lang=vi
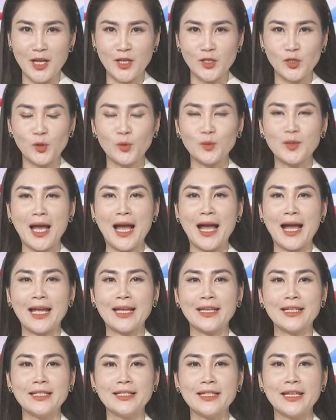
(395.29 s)
chúng ta hay
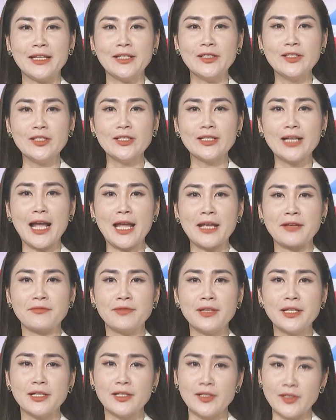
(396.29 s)
nghĩ đến những hành
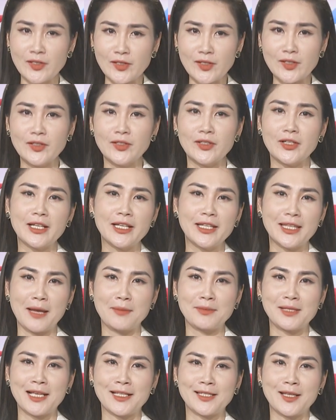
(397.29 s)
vi ứng xử khi tham
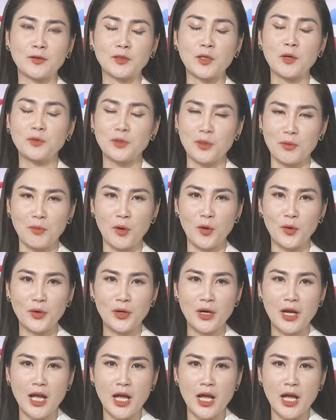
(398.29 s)
gia giao thông đường bộ.